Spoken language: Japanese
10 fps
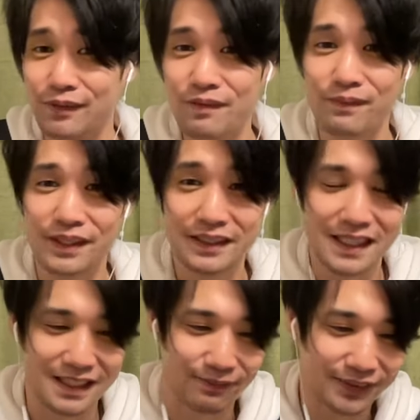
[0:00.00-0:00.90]
どれも1体
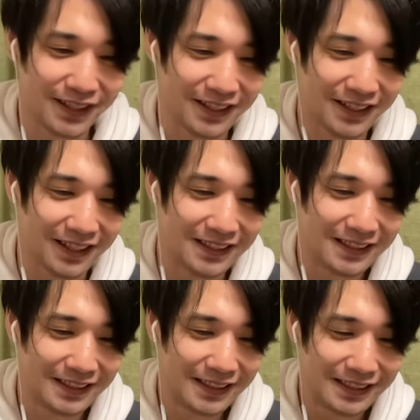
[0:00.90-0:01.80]
しか持ってないから、
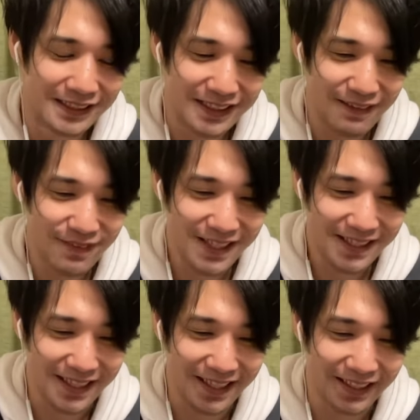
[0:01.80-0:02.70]
せめ
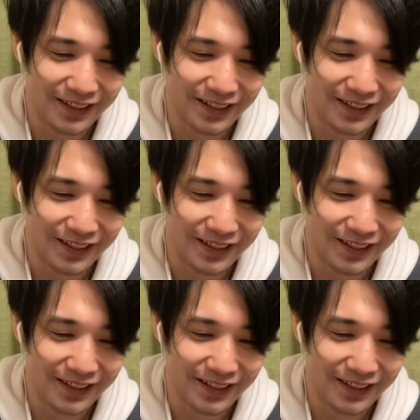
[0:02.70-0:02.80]
て